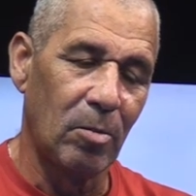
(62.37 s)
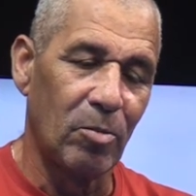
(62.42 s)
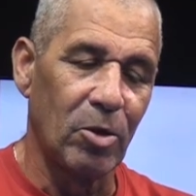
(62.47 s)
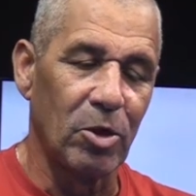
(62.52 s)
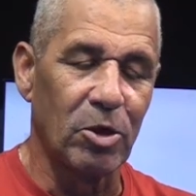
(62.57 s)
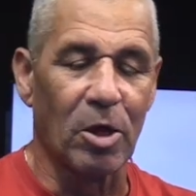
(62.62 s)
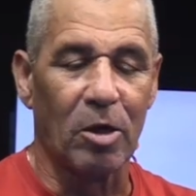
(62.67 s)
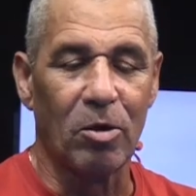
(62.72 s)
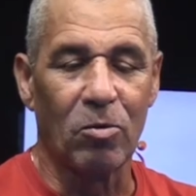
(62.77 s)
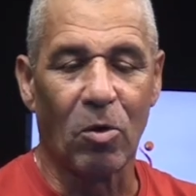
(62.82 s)

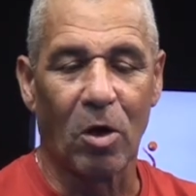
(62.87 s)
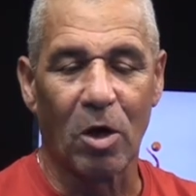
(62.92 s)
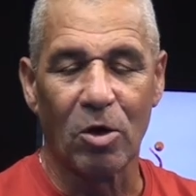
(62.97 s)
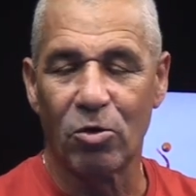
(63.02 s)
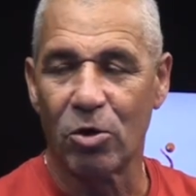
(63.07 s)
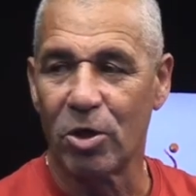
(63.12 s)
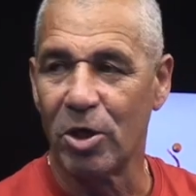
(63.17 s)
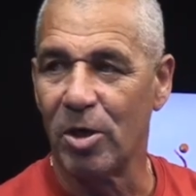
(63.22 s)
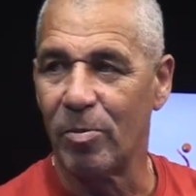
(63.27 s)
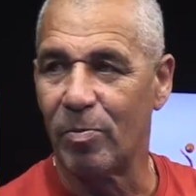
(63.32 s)
puisque ça ne
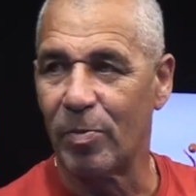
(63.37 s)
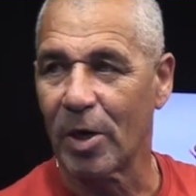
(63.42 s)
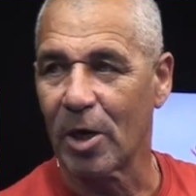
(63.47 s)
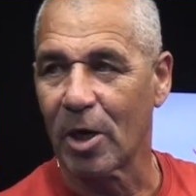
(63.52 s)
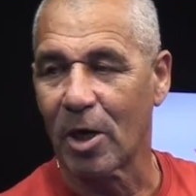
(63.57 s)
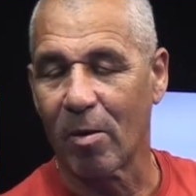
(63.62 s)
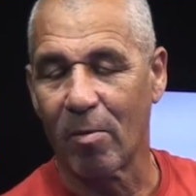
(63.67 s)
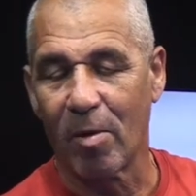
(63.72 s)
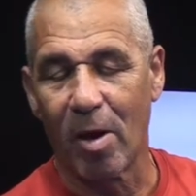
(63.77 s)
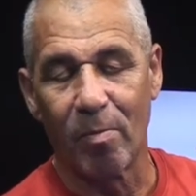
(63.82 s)
rajeunit
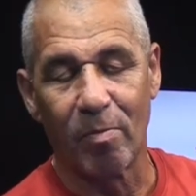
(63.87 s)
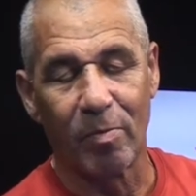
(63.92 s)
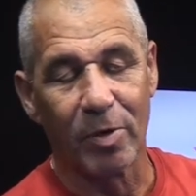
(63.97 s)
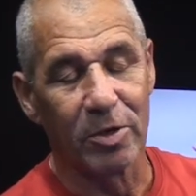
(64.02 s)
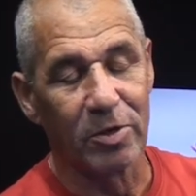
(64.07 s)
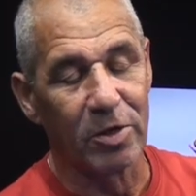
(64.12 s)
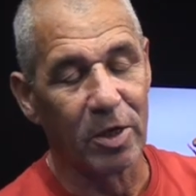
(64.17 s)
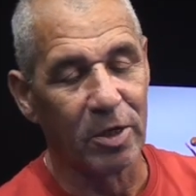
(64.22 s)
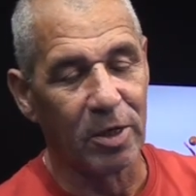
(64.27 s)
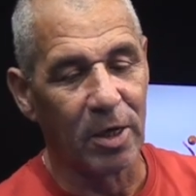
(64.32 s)
pas quand même,
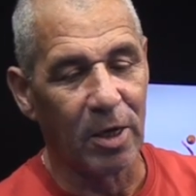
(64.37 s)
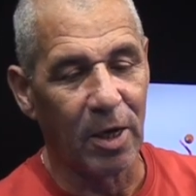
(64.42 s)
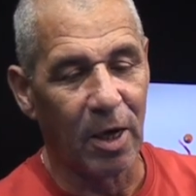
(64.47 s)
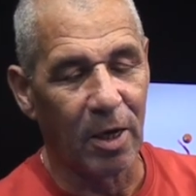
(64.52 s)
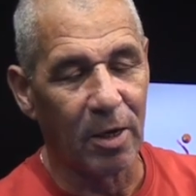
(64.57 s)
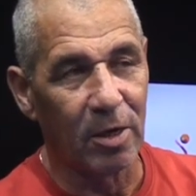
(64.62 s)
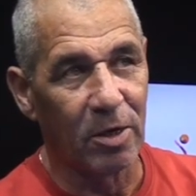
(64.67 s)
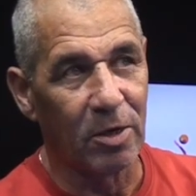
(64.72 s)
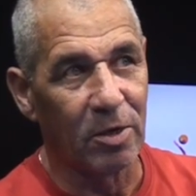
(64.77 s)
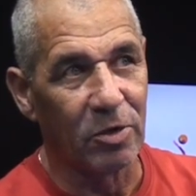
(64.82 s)
parce
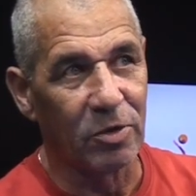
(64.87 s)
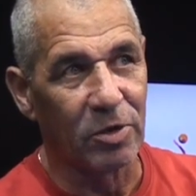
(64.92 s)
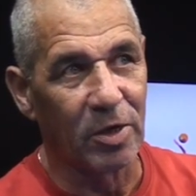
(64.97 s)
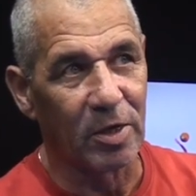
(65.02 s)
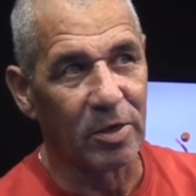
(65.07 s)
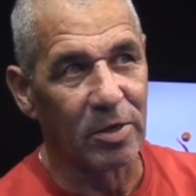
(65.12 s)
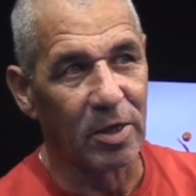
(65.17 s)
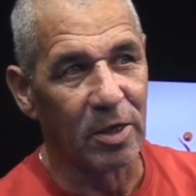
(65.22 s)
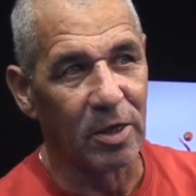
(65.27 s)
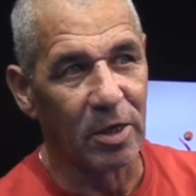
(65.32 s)
euh,
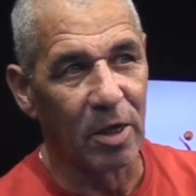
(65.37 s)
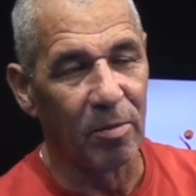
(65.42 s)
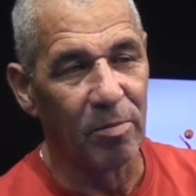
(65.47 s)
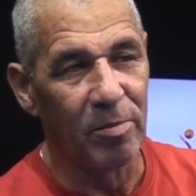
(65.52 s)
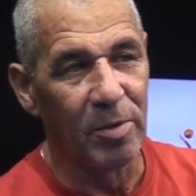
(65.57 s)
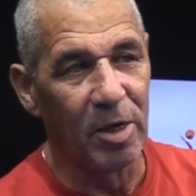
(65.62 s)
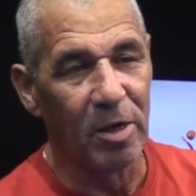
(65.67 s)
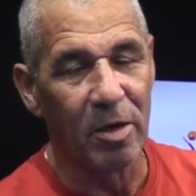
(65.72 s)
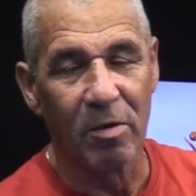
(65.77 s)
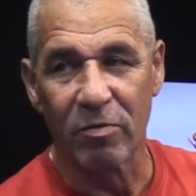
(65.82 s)
ça c'était en
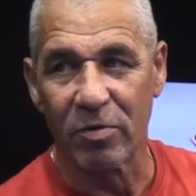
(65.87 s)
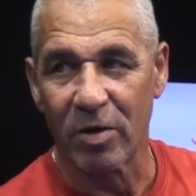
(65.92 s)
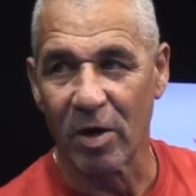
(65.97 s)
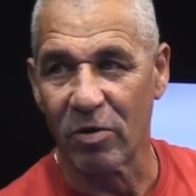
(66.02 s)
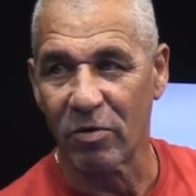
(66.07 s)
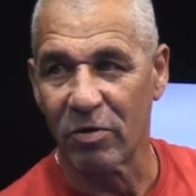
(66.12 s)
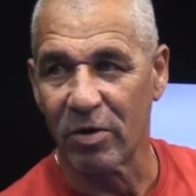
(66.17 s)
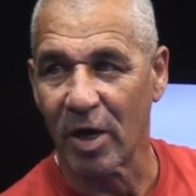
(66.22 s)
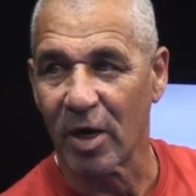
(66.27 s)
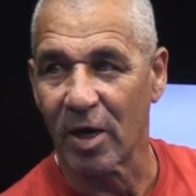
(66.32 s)

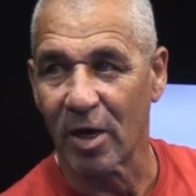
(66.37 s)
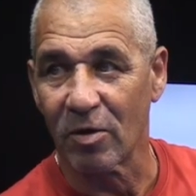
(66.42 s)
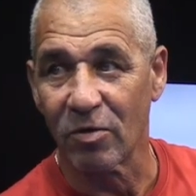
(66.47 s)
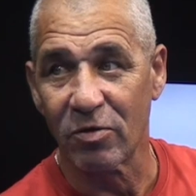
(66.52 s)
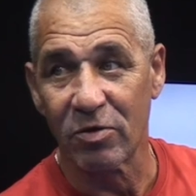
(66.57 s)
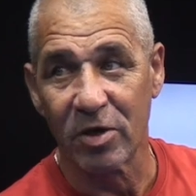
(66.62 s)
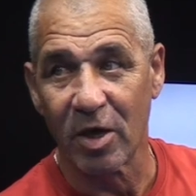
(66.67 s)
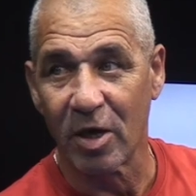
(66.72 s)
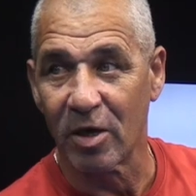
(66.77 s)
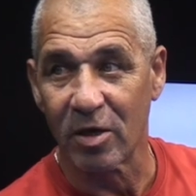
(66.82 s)

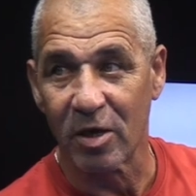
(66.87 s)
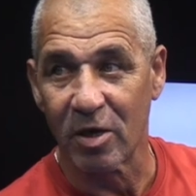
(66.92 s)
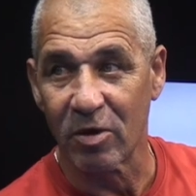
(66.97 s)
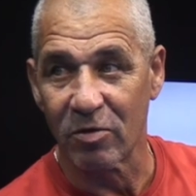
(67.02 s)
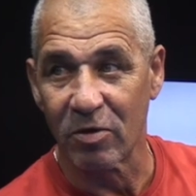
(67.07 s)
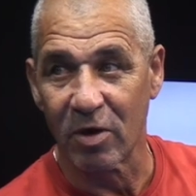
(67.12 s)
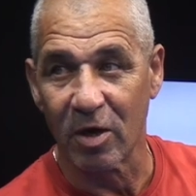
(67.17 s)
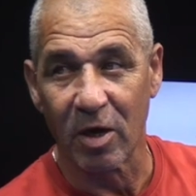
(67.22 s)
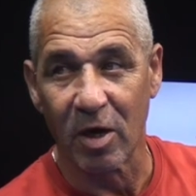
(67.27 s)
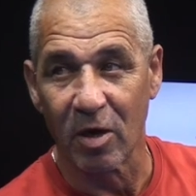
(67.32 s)
1957,
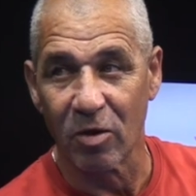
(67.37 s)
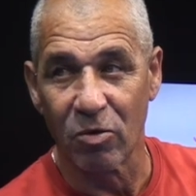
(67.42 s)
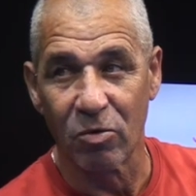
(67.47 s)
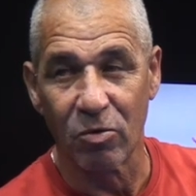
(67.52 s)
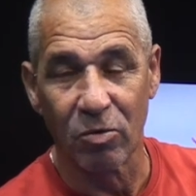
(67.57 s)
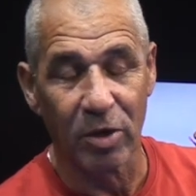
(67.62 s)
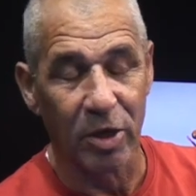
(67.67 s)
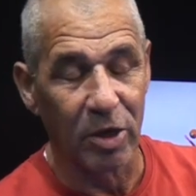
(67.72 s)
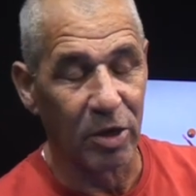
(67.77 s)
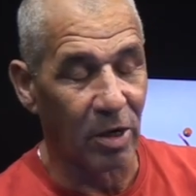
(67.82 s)
58.
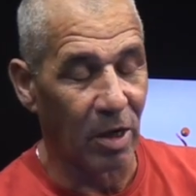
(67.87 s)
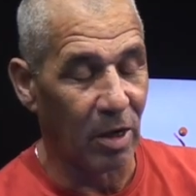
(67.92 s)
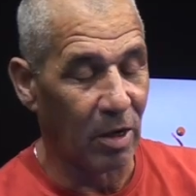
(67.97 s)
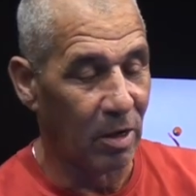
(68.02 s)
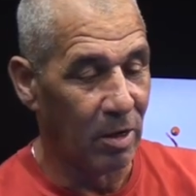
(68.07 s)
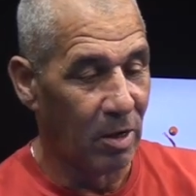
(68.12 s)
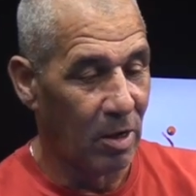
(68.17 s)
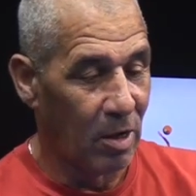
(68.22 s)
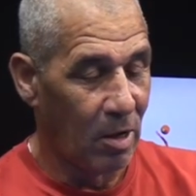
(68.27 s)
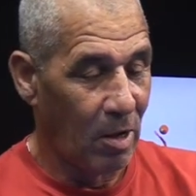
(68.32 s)
Euh, ou,
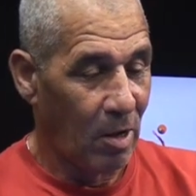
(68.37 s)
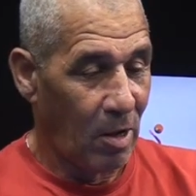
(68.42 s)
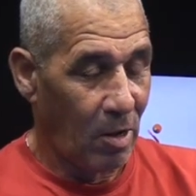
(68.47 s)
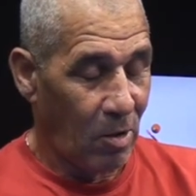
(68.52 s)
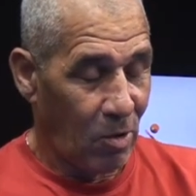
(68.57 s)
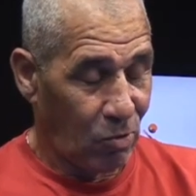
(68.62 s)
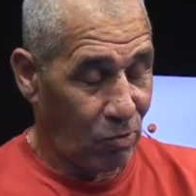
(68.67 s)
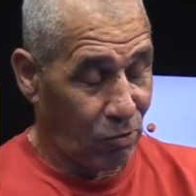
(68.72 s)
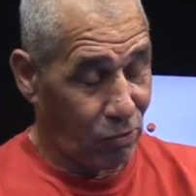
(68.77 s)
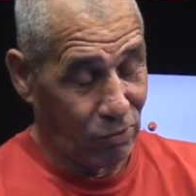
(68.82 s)
44.
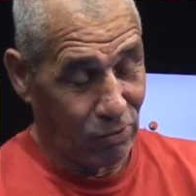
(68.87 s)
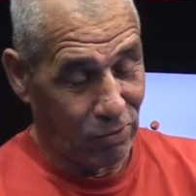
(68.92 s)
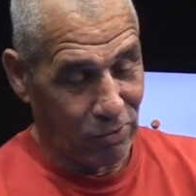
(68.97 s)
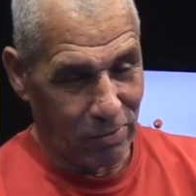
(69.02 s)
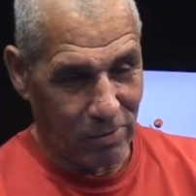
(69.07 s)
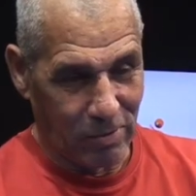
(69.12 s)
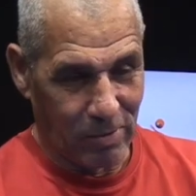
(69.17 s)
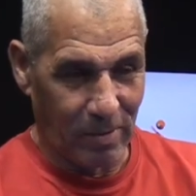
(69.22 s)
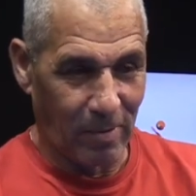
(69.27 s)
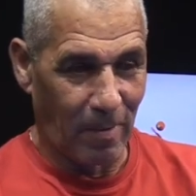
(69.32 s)
Hein. Mais toujours
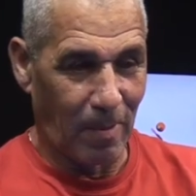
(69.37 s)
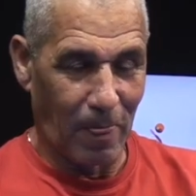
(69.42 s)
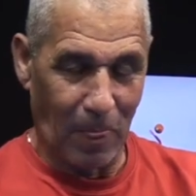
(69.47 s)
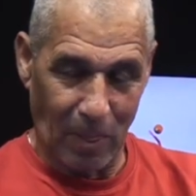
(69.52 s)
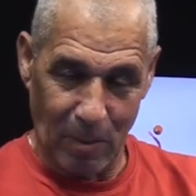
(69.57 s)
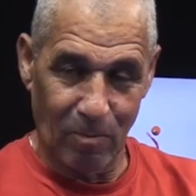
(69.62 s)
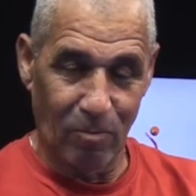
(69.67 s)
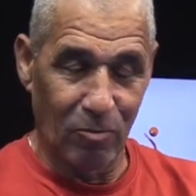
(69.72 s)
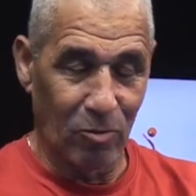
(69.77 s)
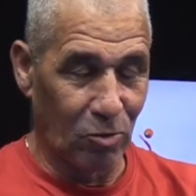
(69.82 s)
est-il que
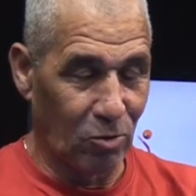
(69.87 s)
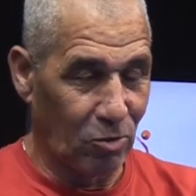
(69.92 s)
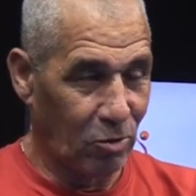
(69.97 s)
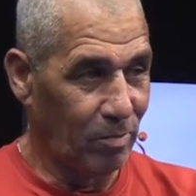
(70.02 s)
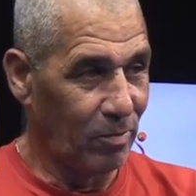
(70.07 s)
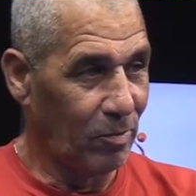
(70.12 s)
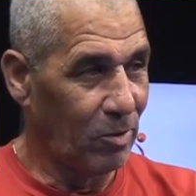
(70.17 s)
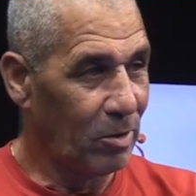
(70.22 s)
c'était il y a longtemps.